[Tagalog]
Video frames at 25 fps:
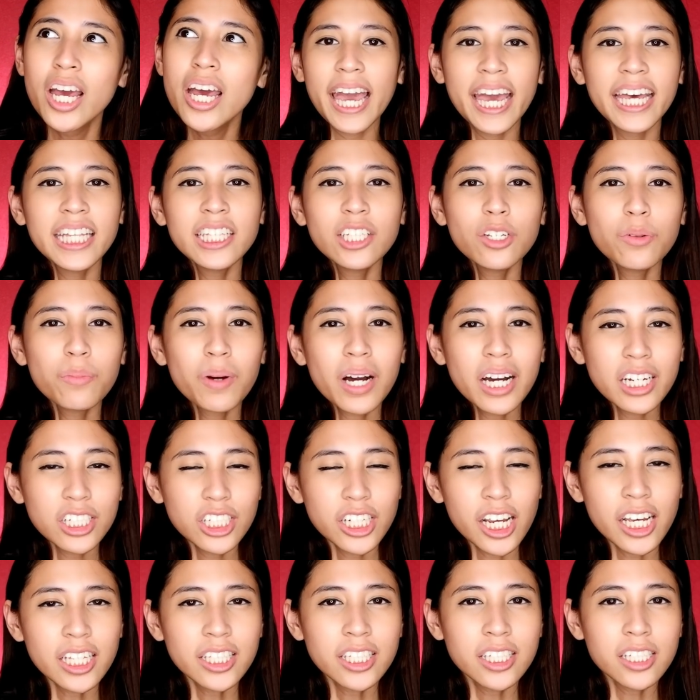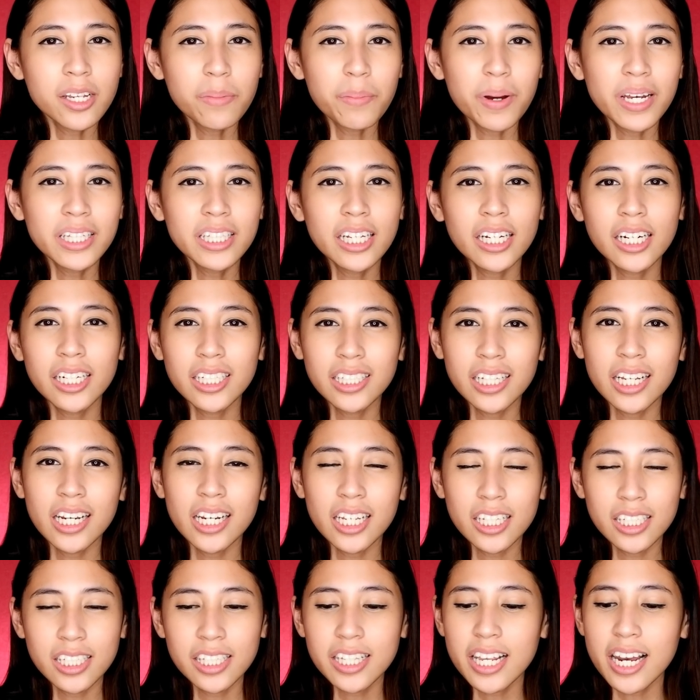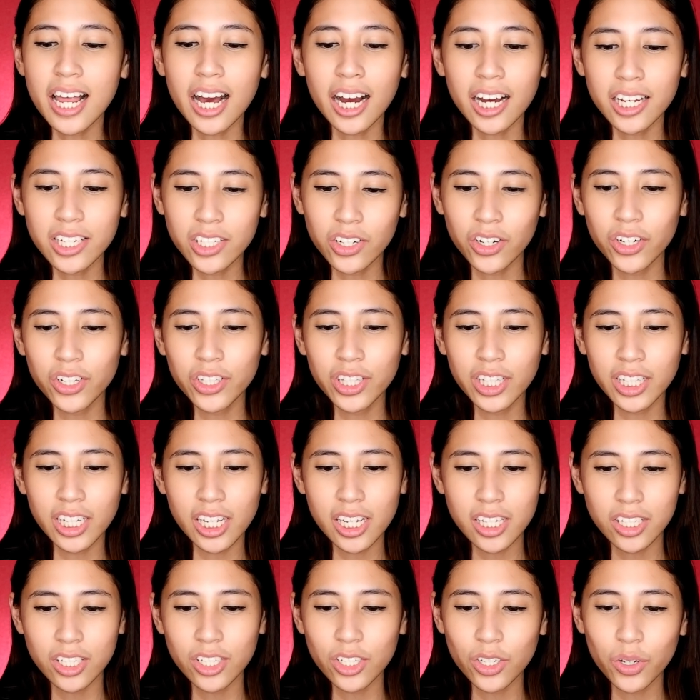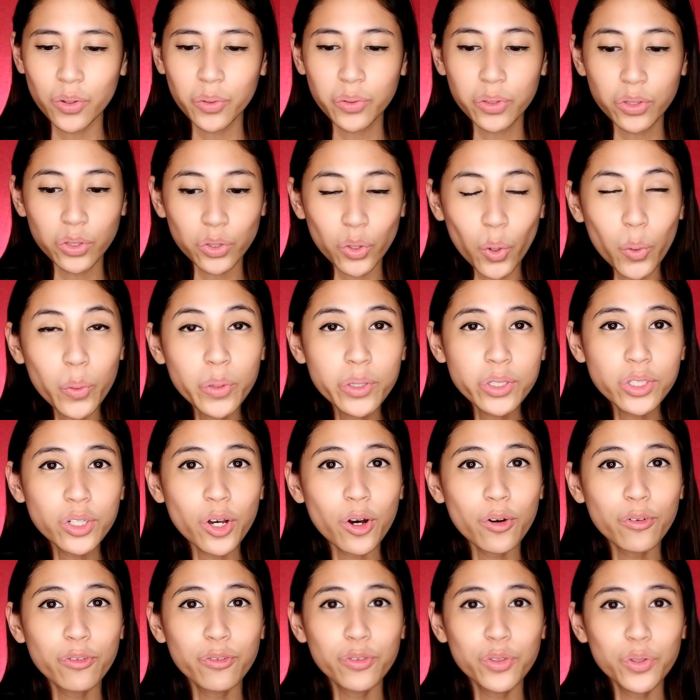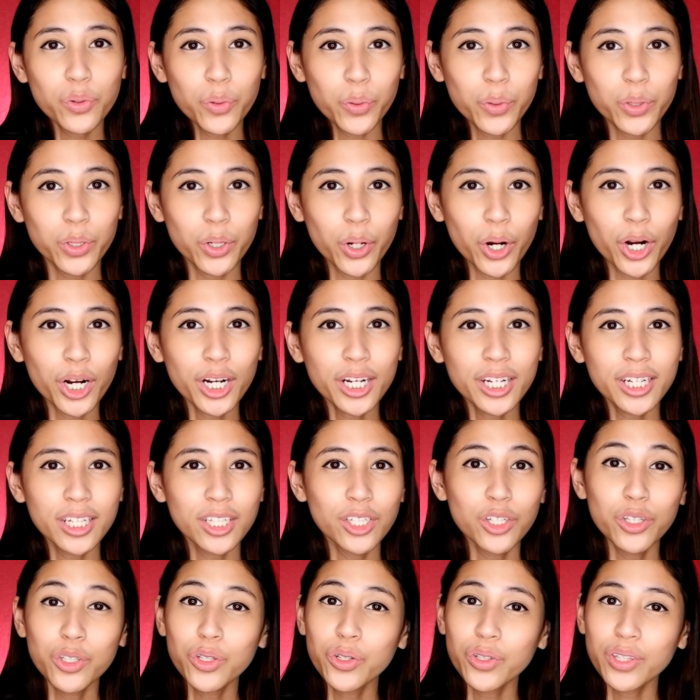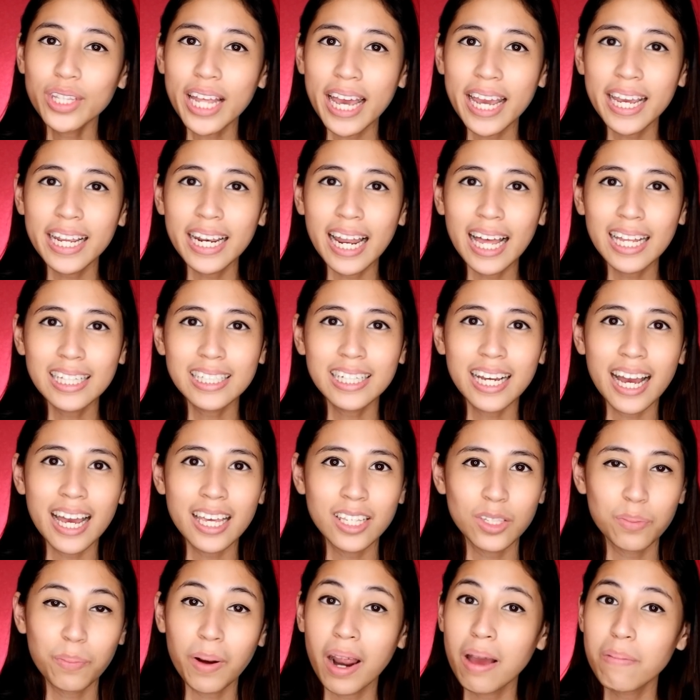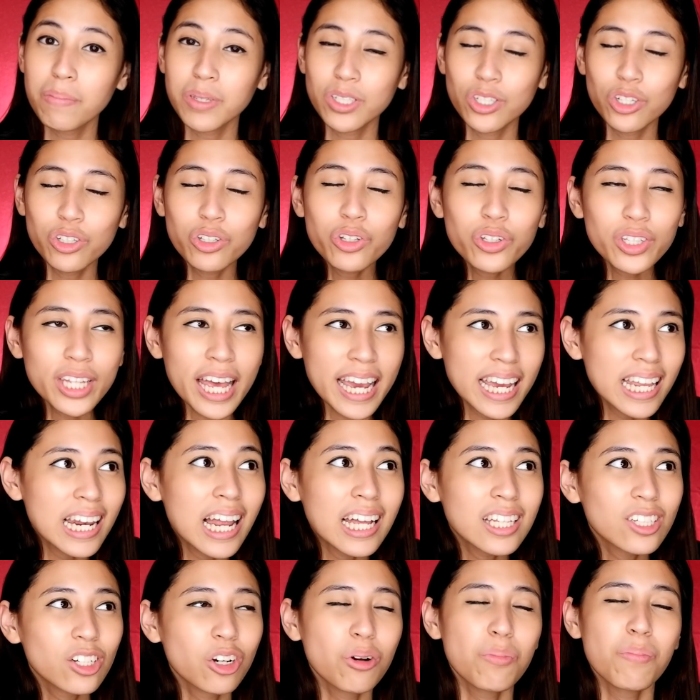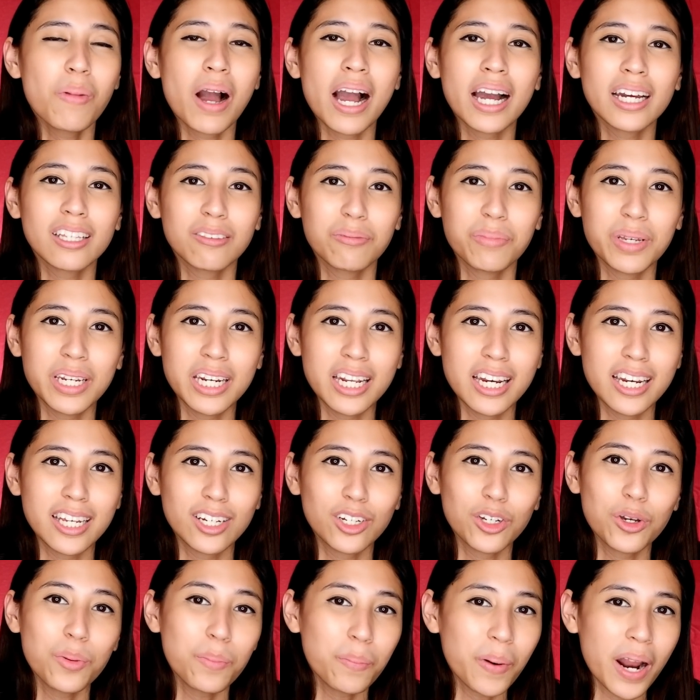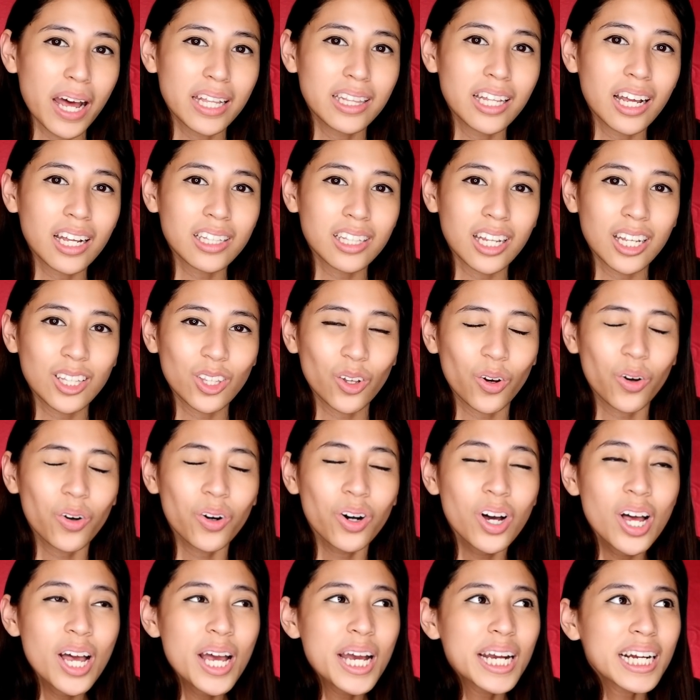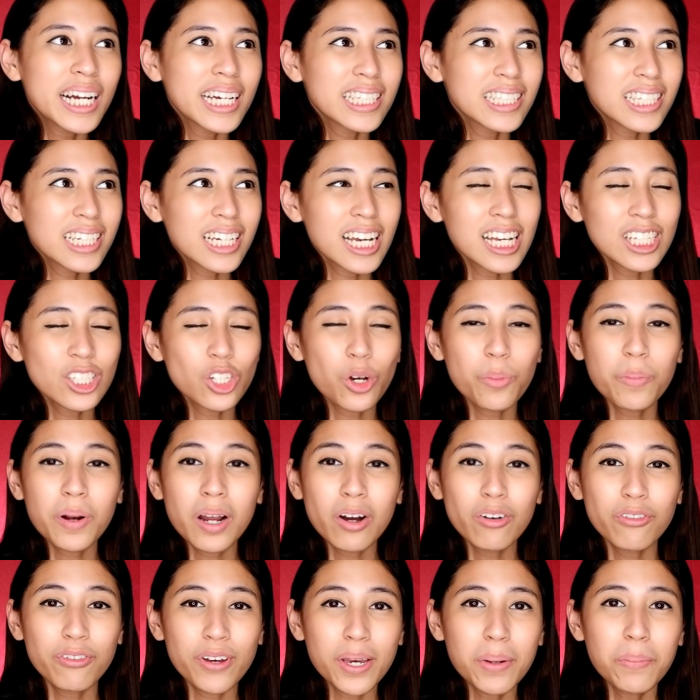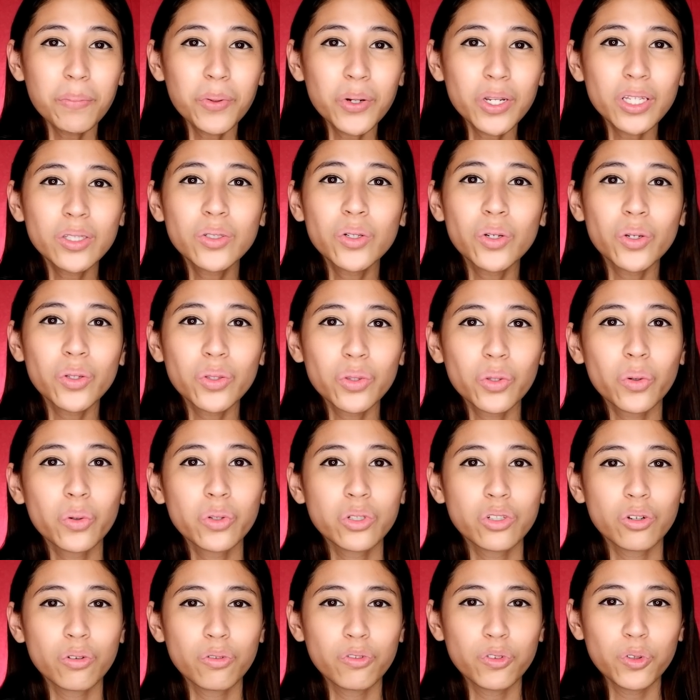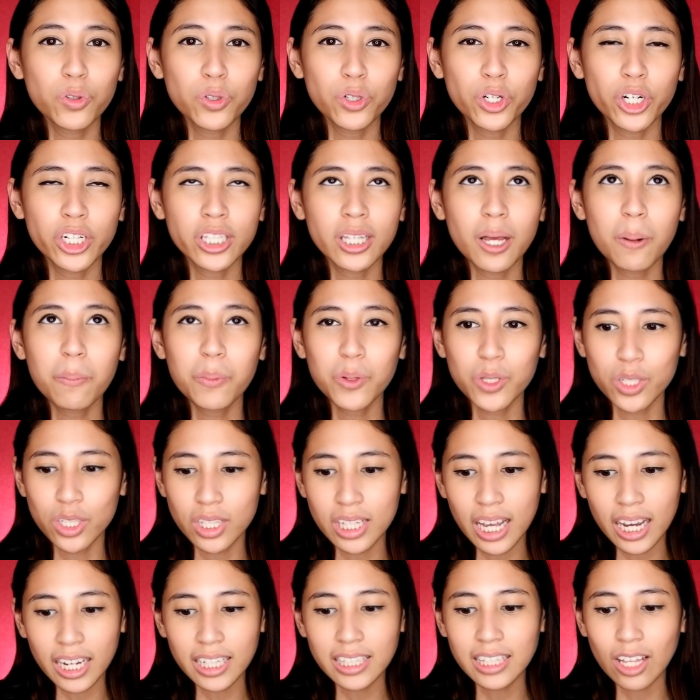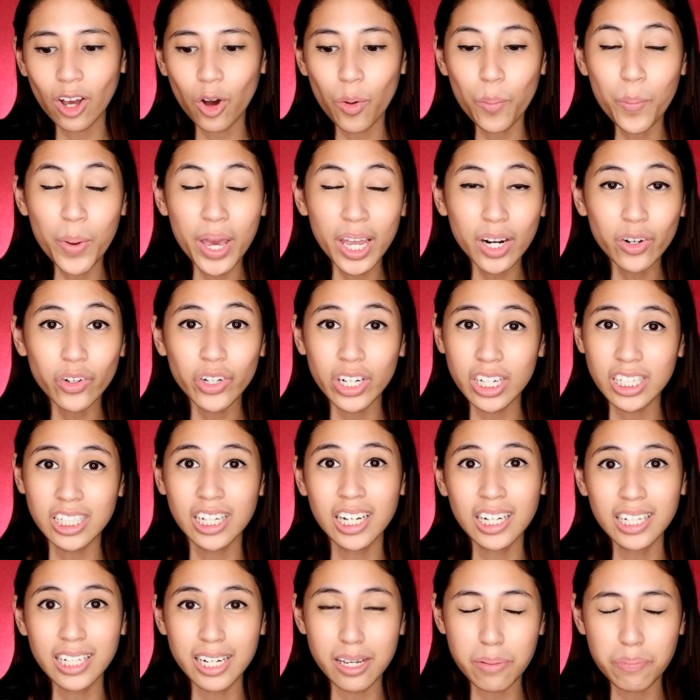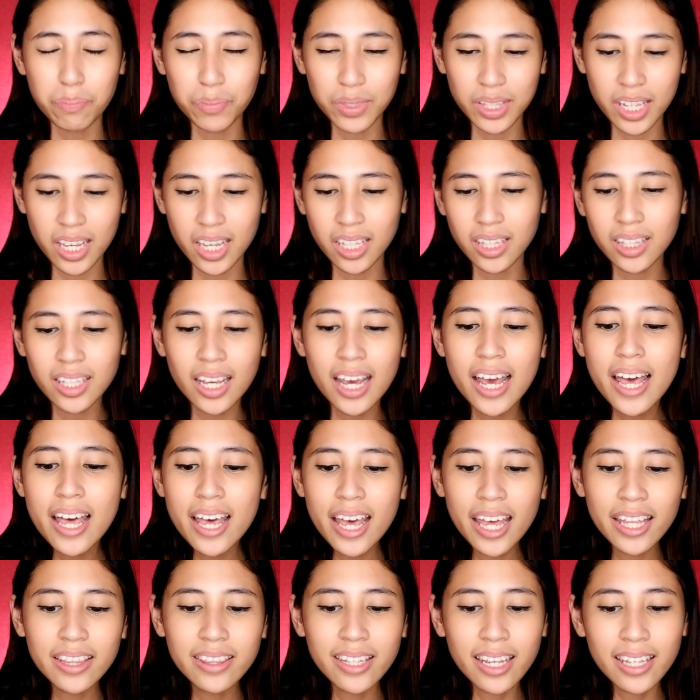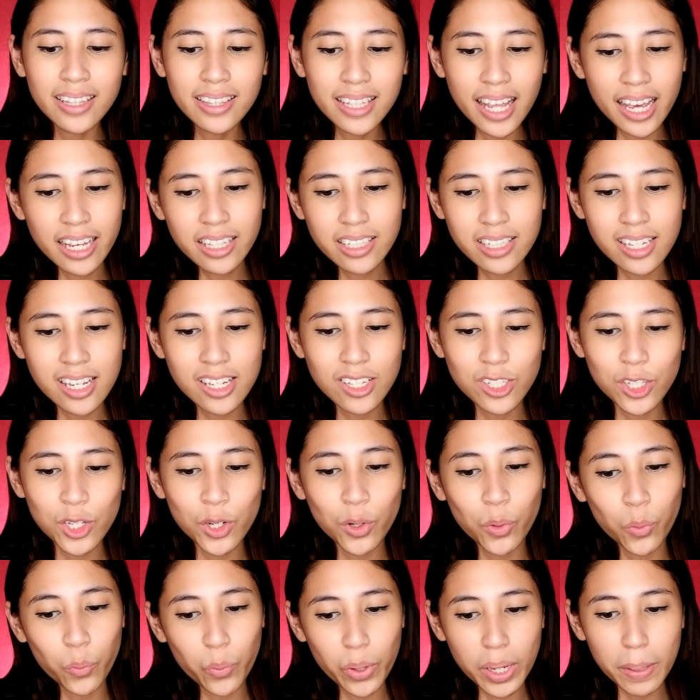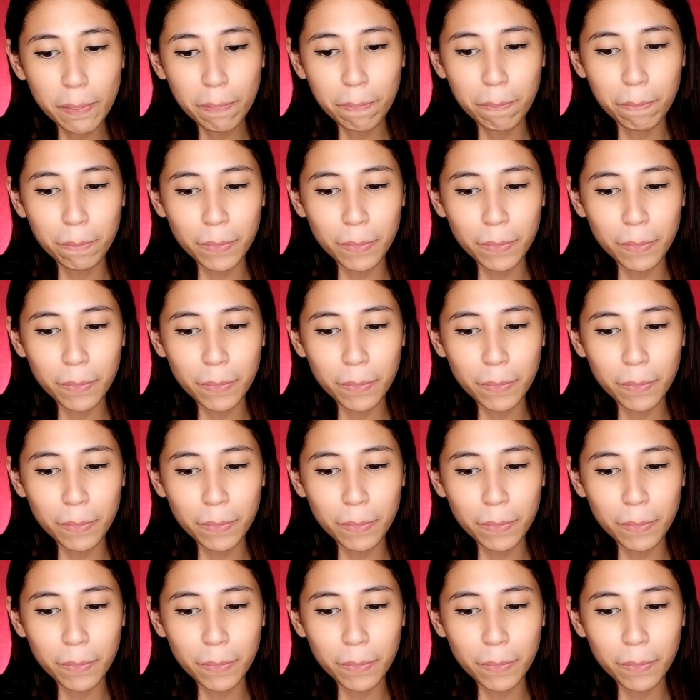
And yung mga shades naman na rinilis nila ngayon is yung Toast of New York. Yun yung dahilan guys, promise. Yun yung dahilan kung bakit binili ko yung product na to. Kasi nga, sobrang favorite ko yung Toast of New York. Tapos nakita ko meron na siyang lip tint. And then next is yung Whip